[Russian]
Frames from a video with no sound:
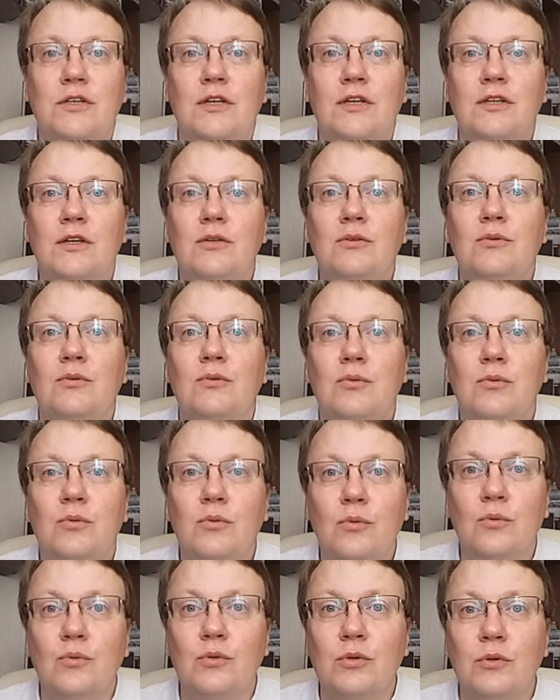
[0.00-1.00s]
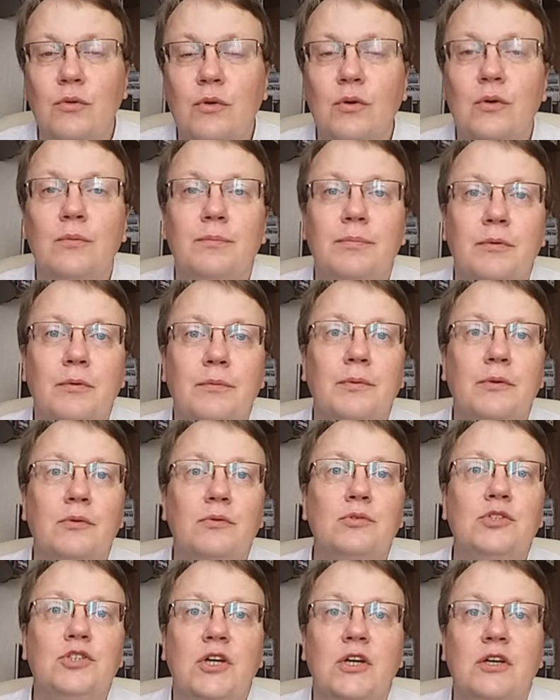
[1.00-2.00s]
сказать, у него
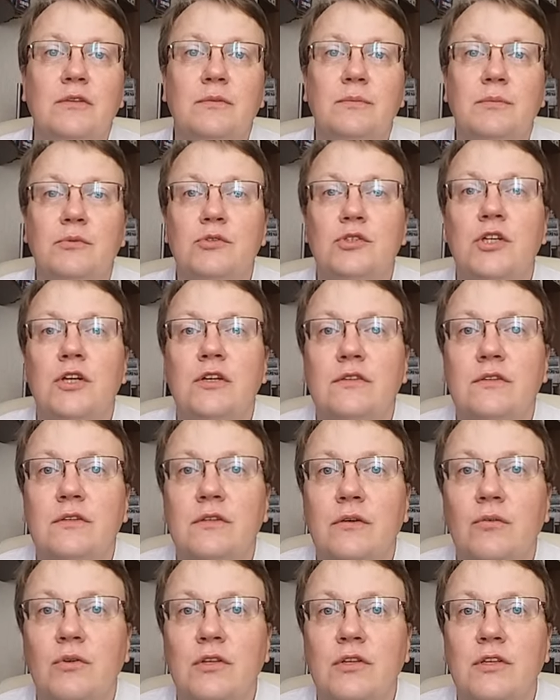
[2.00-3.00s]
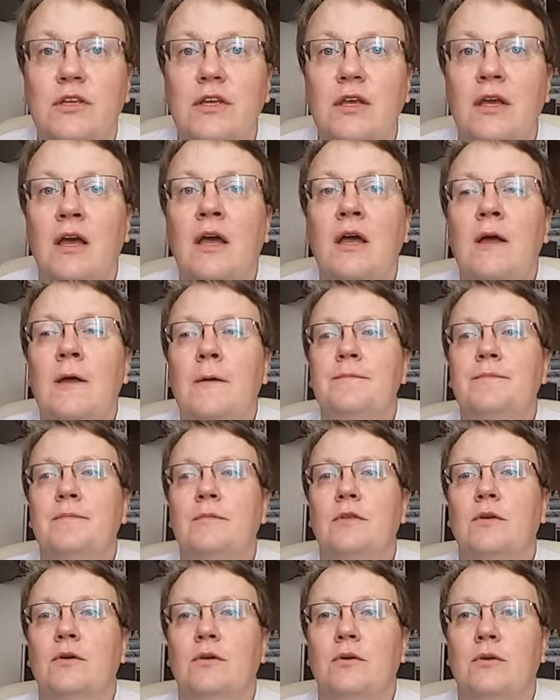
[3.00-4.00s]
получается. Получается довольно-таки
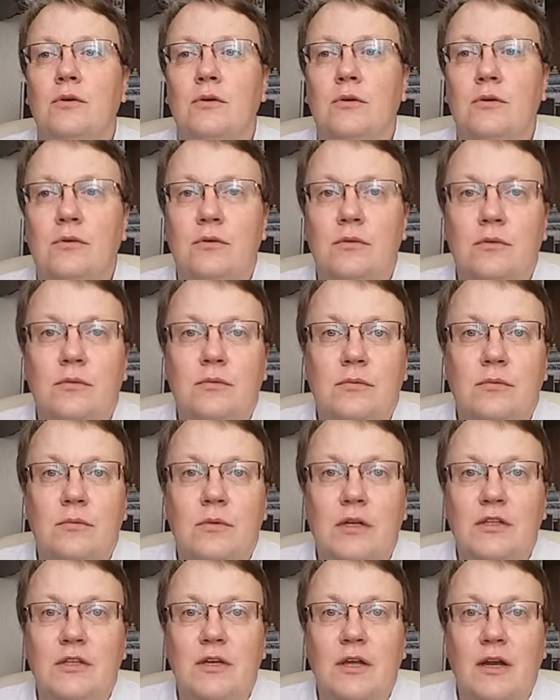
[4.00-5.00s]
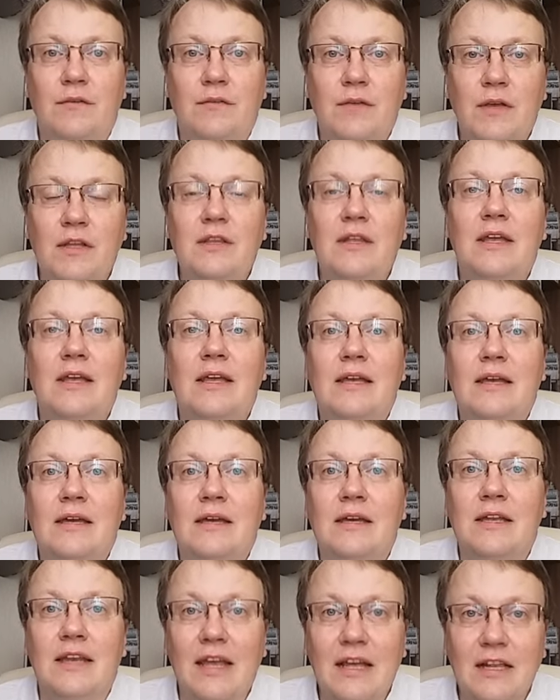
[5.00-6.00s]
э, откровенно,
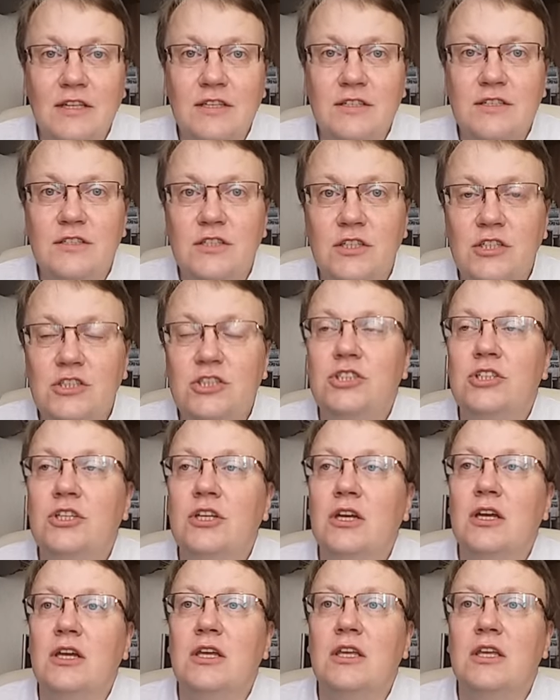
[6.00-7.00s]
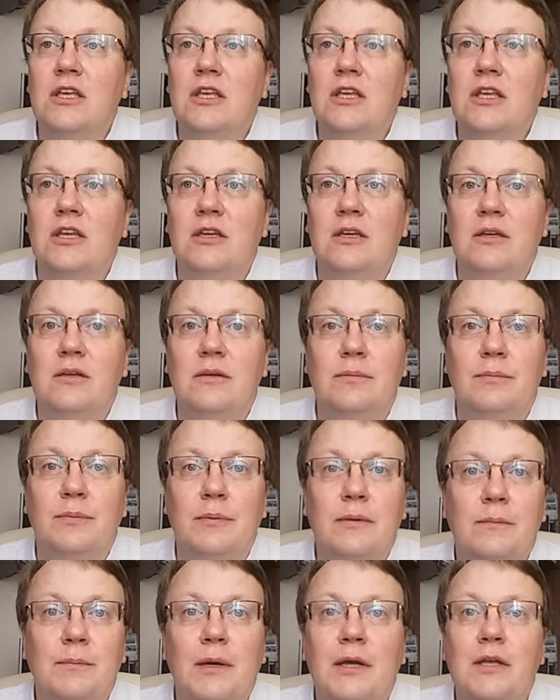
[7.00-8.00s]
э, реалистично, и
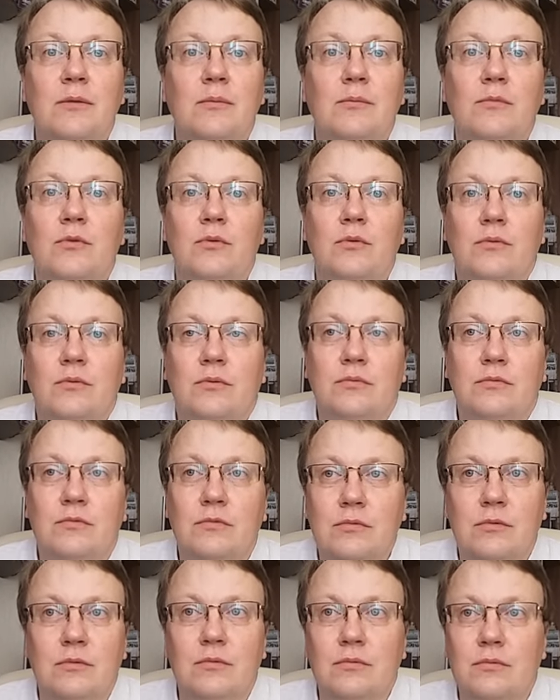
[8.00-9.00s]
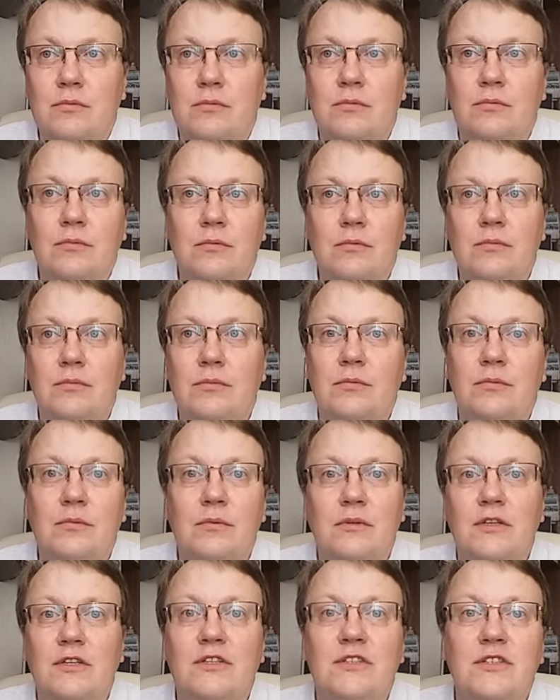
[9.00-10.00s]
поэтому
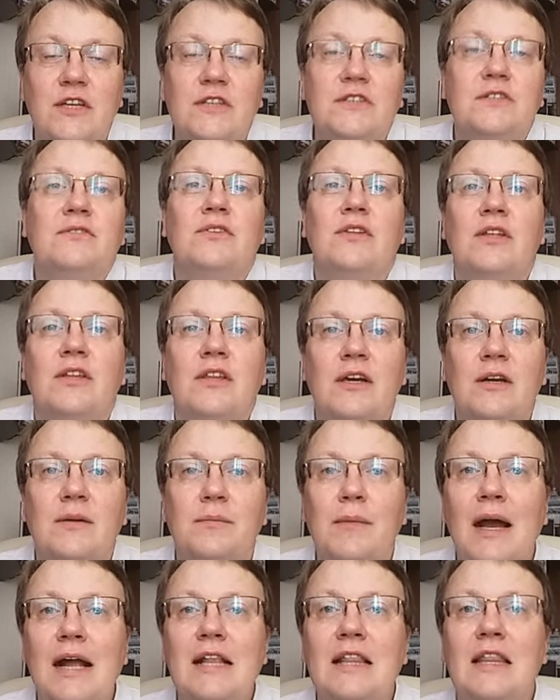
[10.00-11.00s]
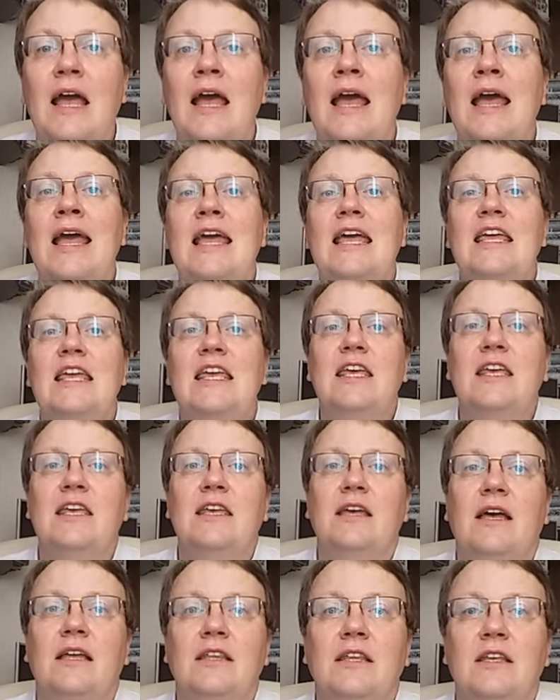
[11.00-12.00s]
естественно, нормально
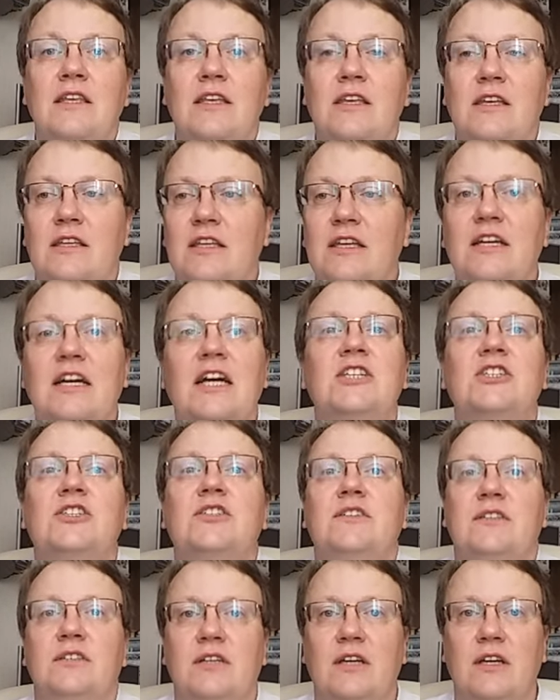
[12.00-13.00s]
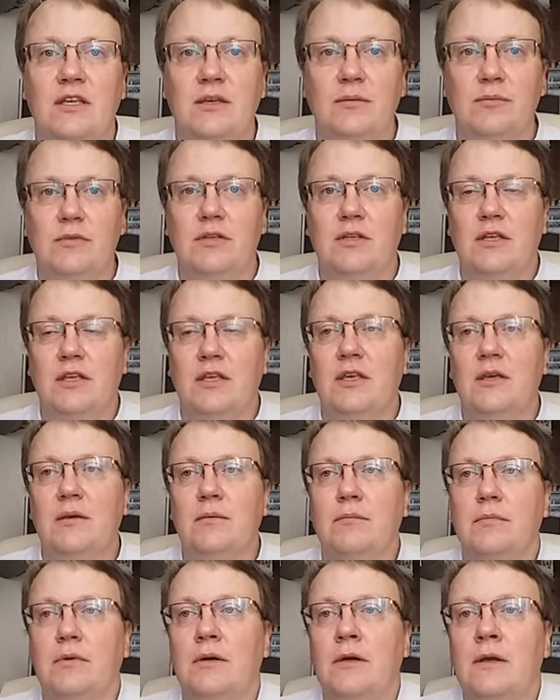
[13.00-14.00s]
и это не, не кажется каким-то
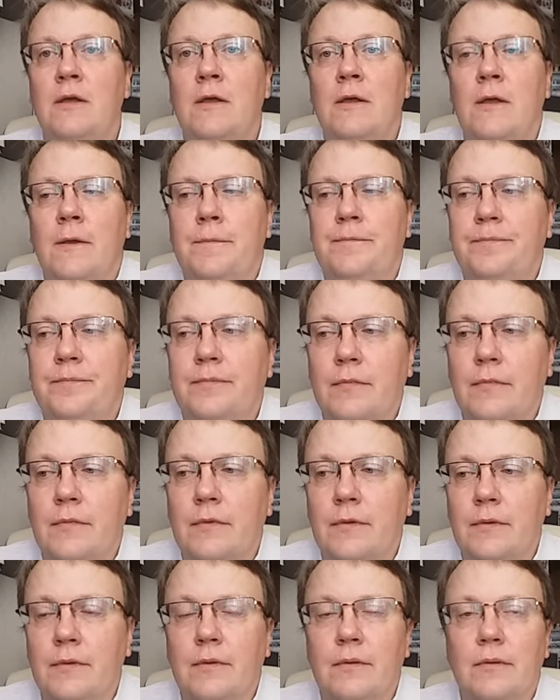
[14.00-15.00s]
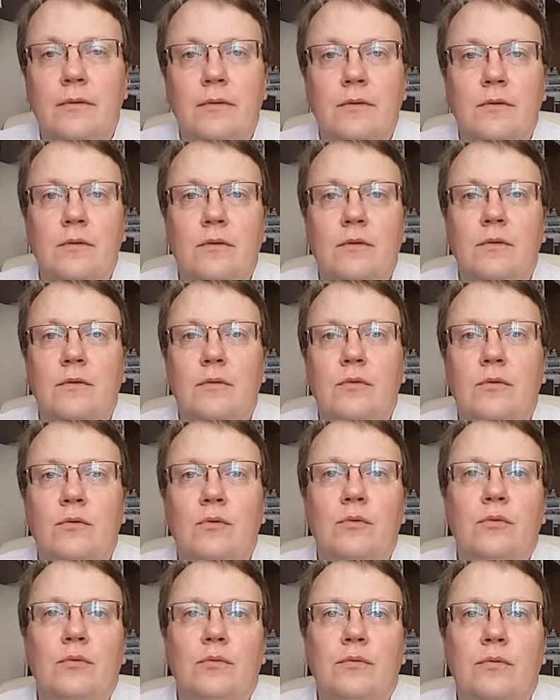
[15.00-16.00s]
таким,
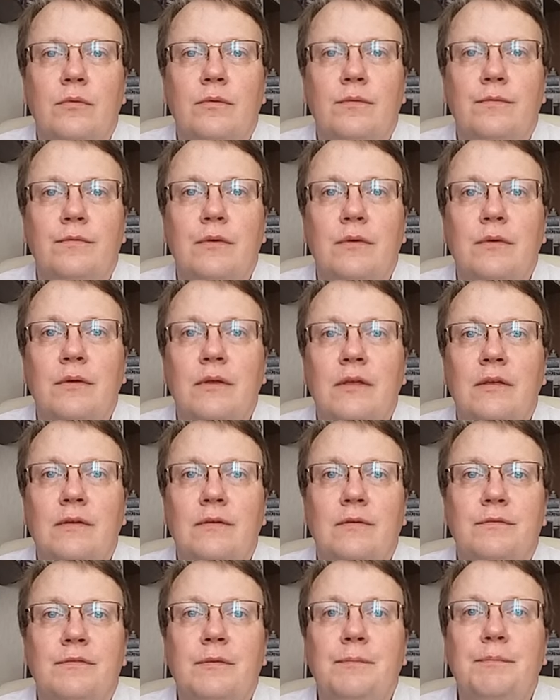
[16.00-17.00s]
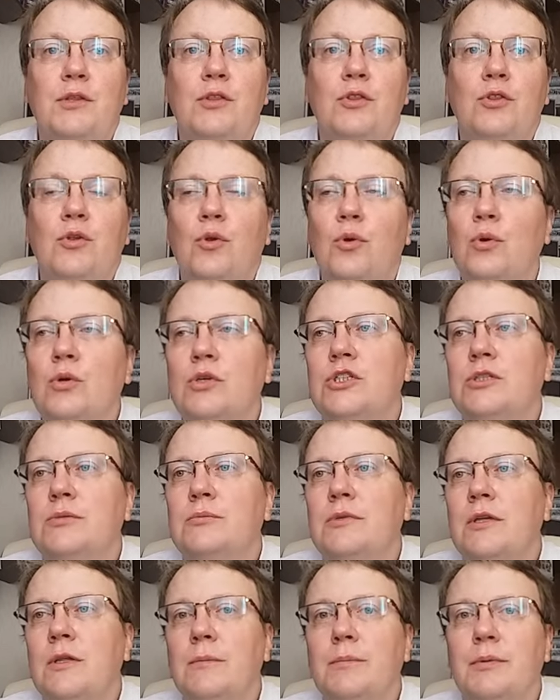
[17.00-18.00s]
ну, и
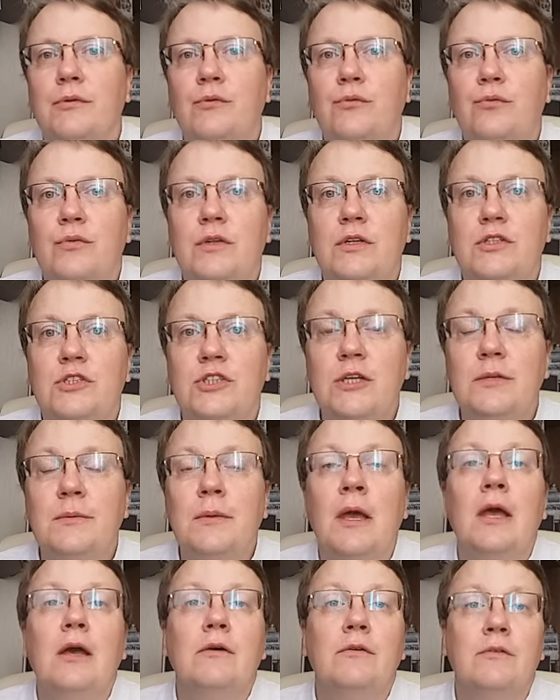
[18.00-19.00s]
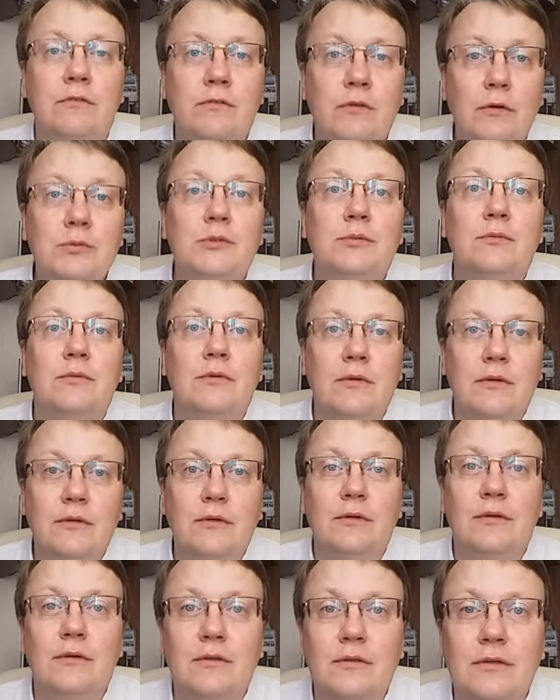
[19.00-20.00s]
выпендрежем или преувеличением. В общем,
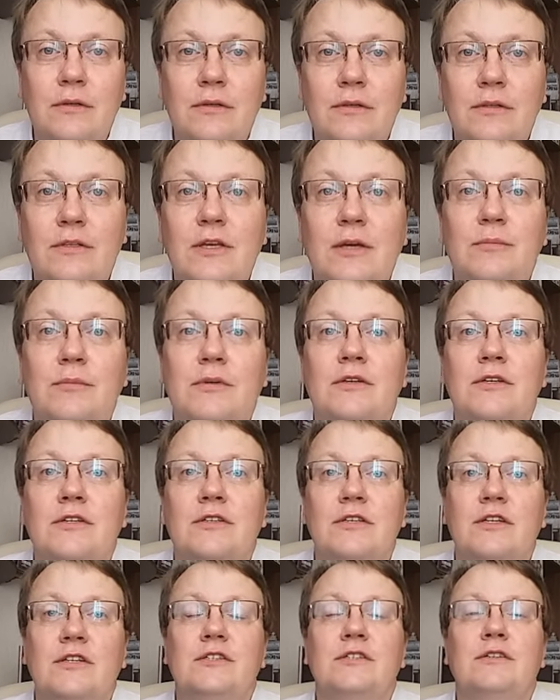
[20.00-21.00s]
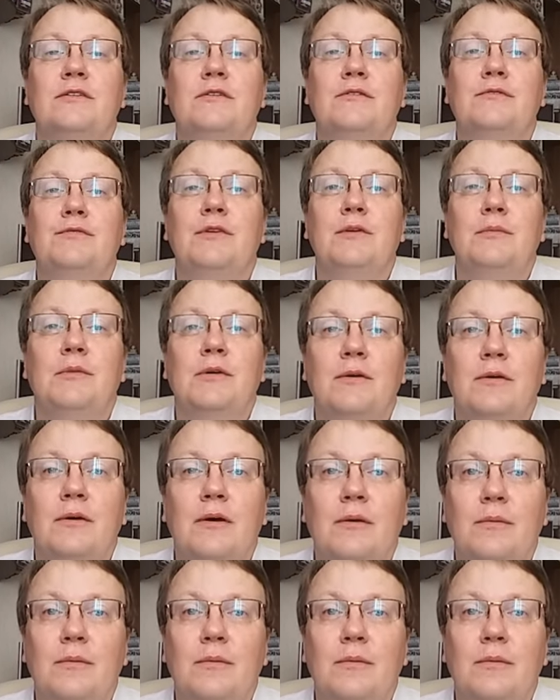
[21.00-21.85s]
э, тема секса в фильмах